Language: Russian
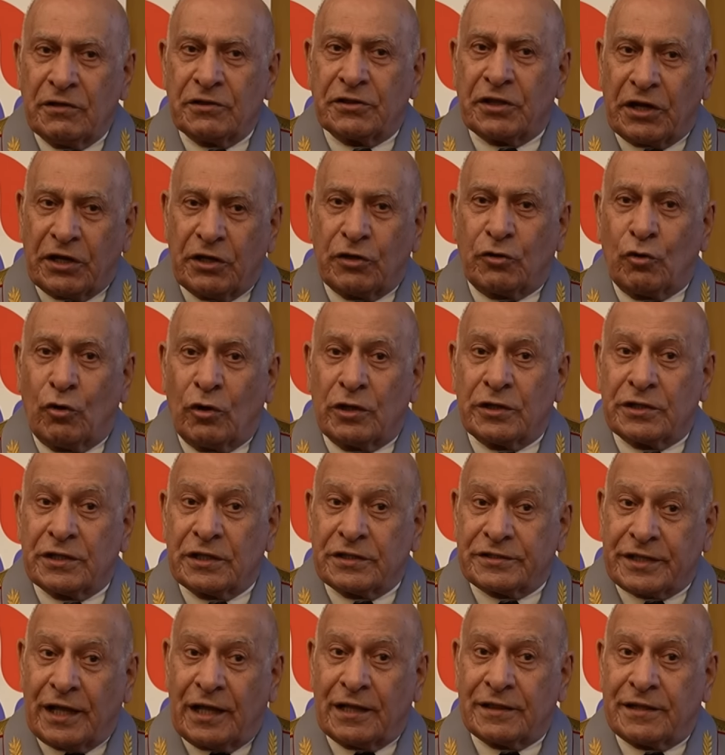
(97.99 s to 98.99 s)
три
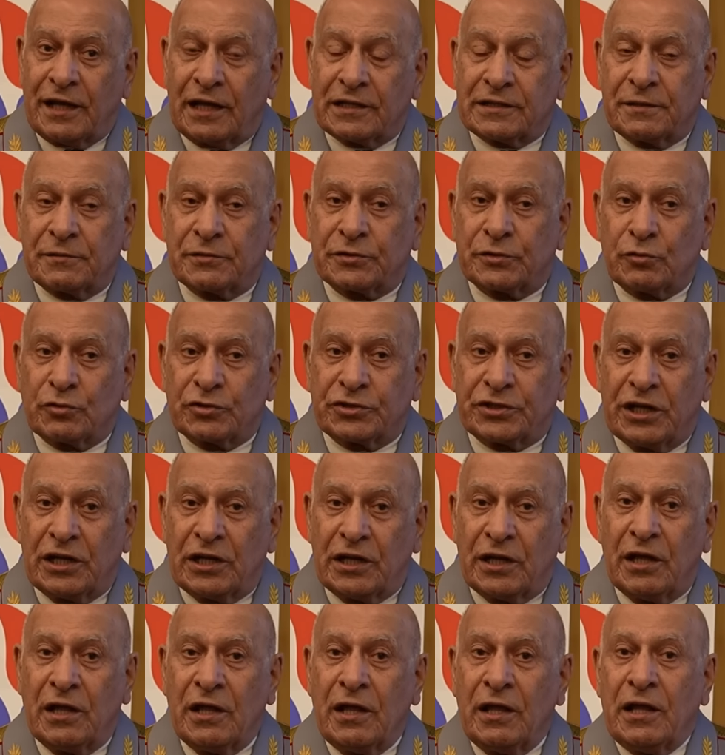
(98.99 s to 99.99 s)
года солдатом
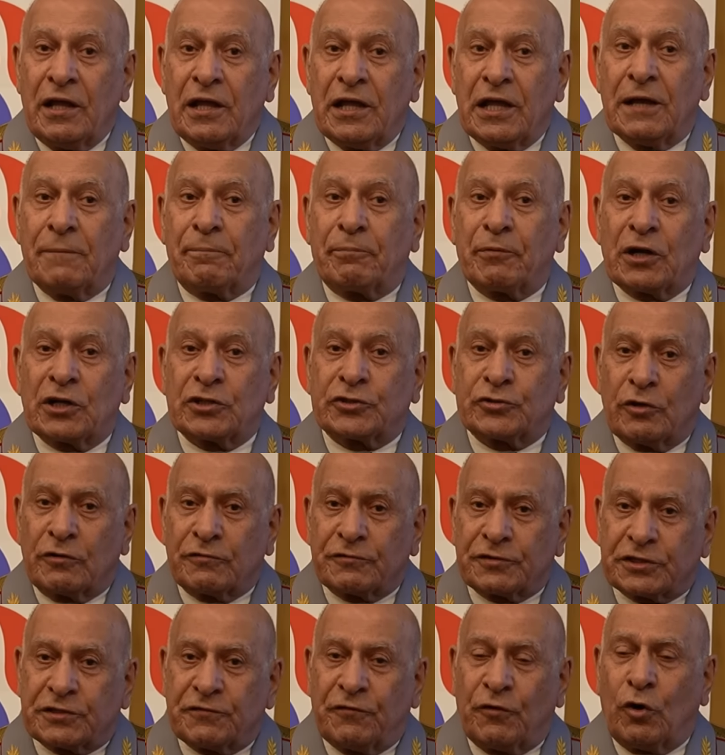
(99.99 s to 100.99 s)
служили, и прошел
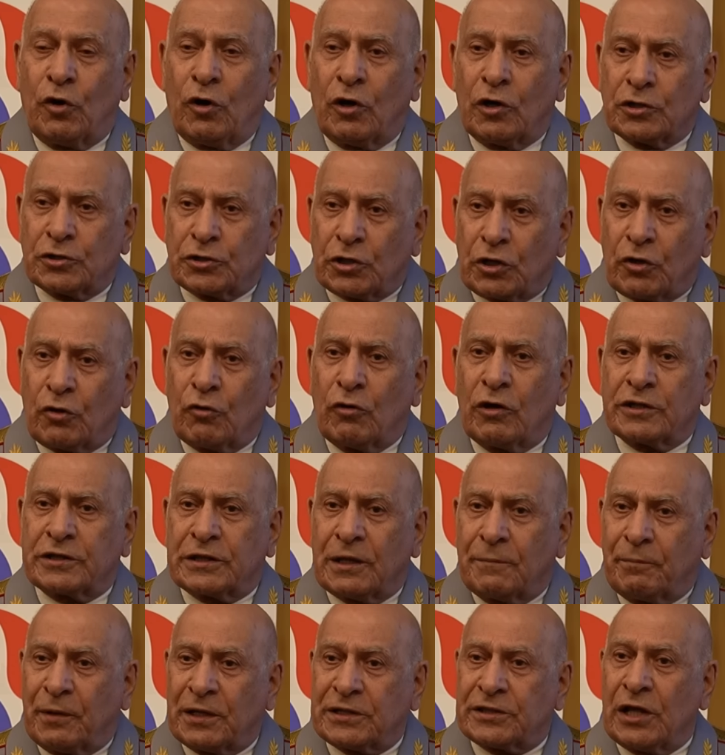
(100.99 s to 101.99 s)
взвод,
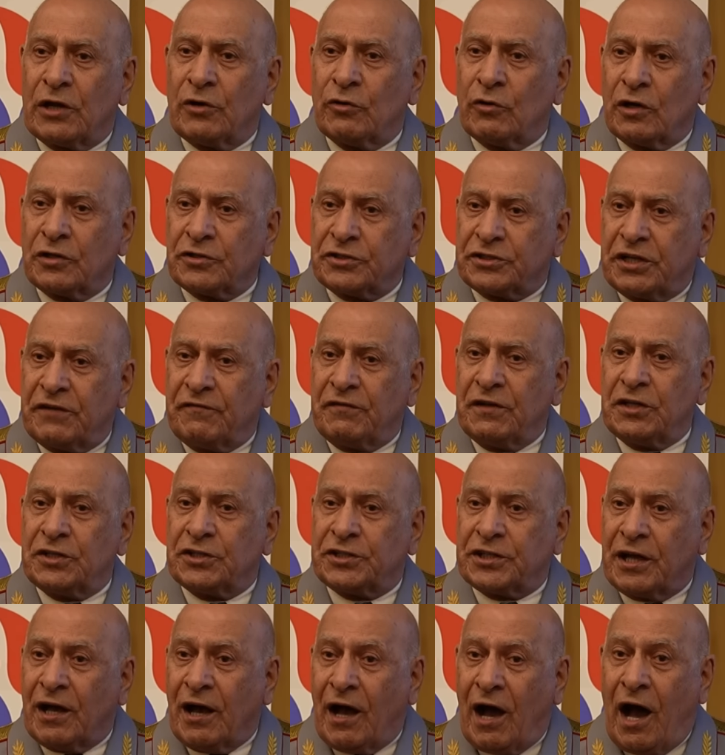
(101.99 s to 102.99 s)
рота, батальон,
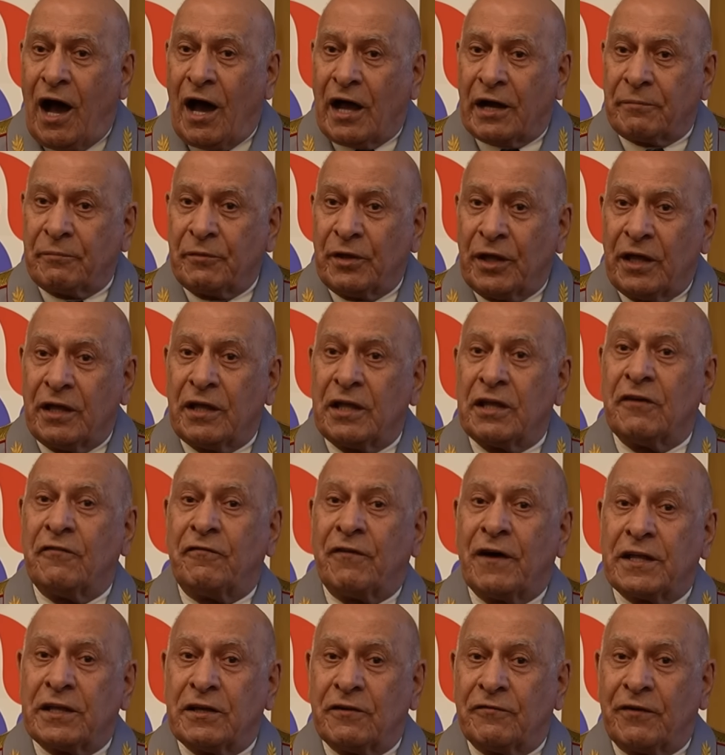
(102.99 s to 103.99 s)
дивизия, армия и
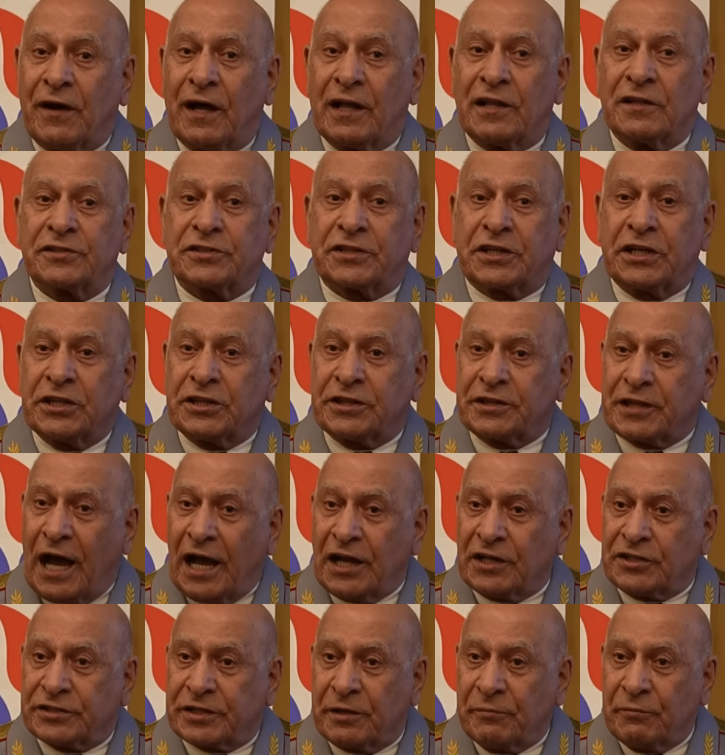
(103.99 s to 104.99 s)
воевал с
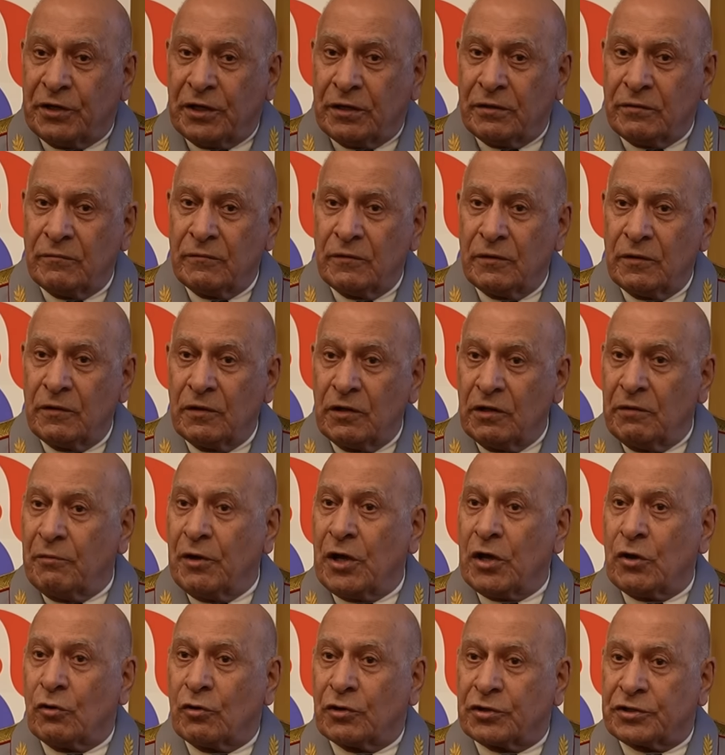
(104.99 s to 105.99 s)
китайцами,
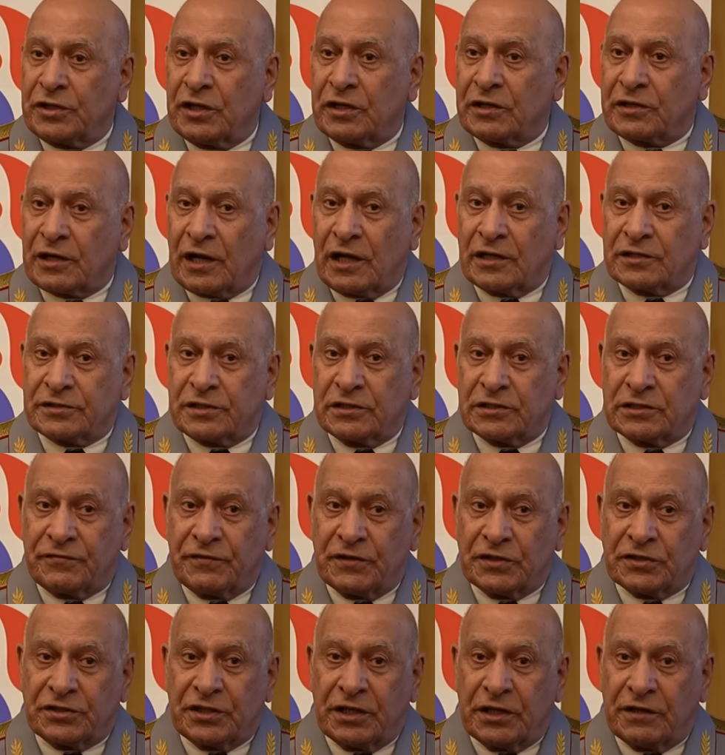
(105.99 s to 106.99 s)
имея орден Красной
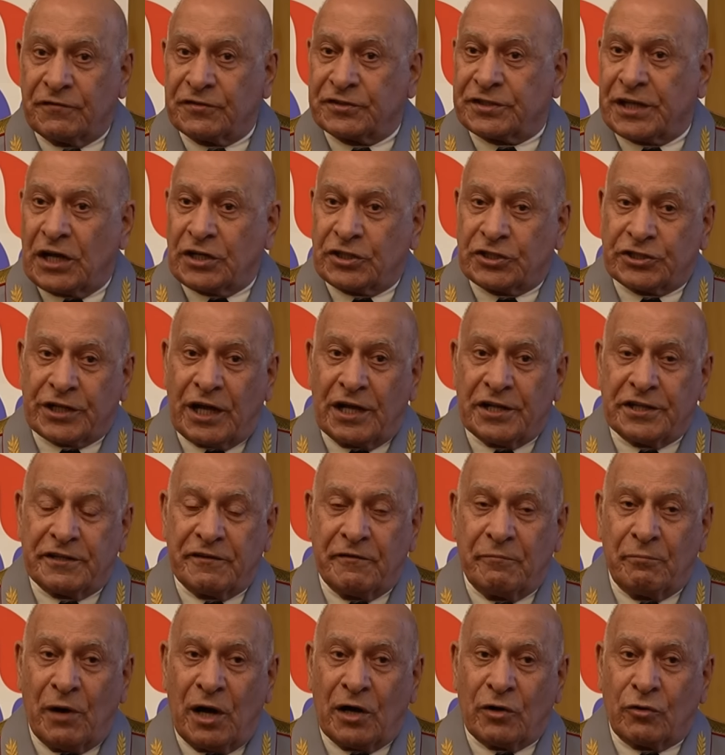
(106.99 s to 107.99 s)
Звезды в
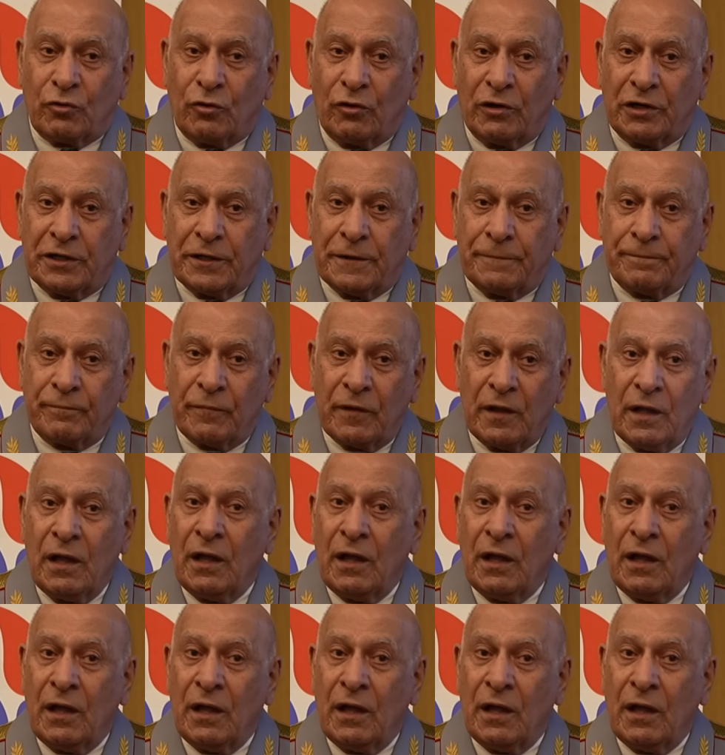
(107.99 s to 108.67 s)
Сайшанде, в Монголии.